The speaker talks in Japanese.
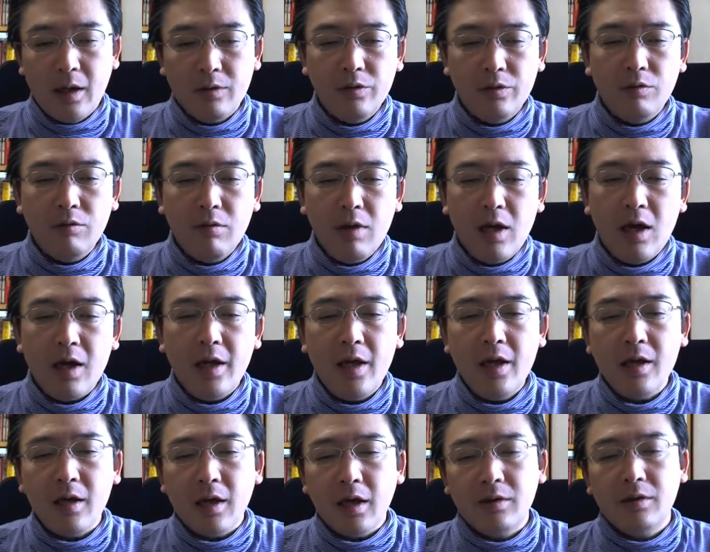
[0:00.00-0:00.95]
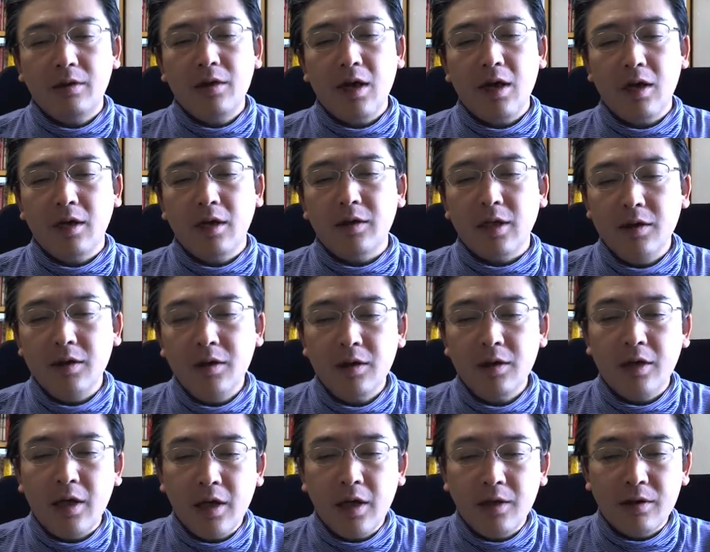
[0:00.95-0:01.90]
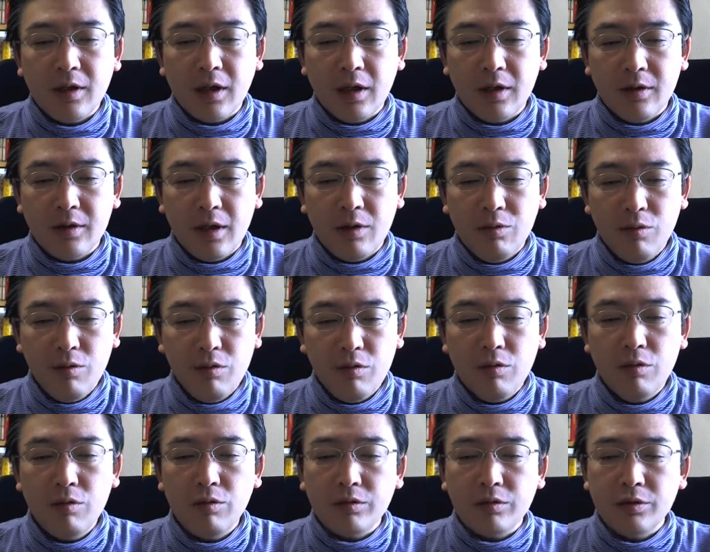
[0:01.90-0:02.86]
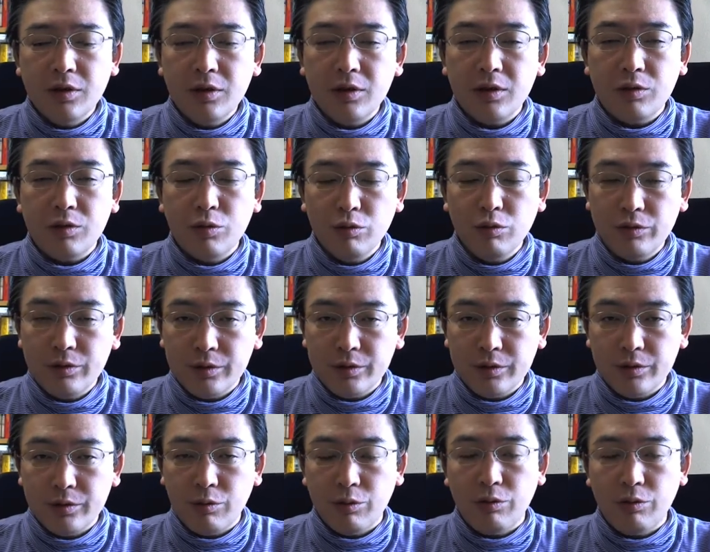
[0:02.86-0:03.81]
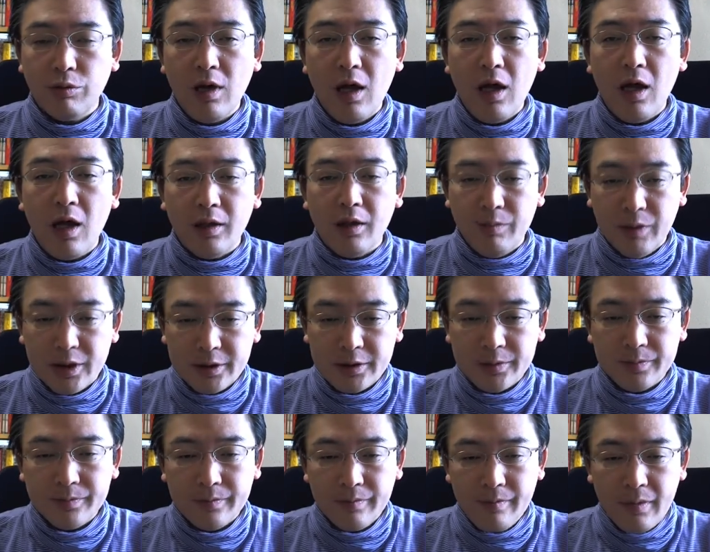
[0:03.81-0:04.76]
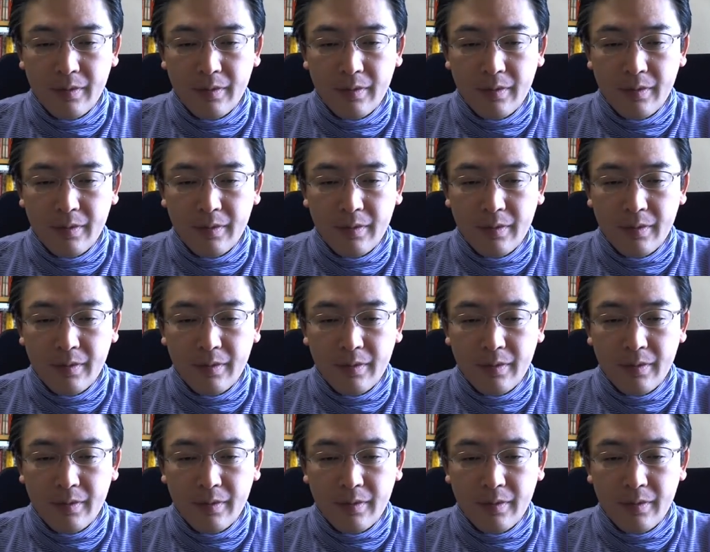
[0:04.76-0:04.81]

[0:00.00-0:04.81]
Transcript: あるいは縁あって新たに出会った方の多くに共通することがあります。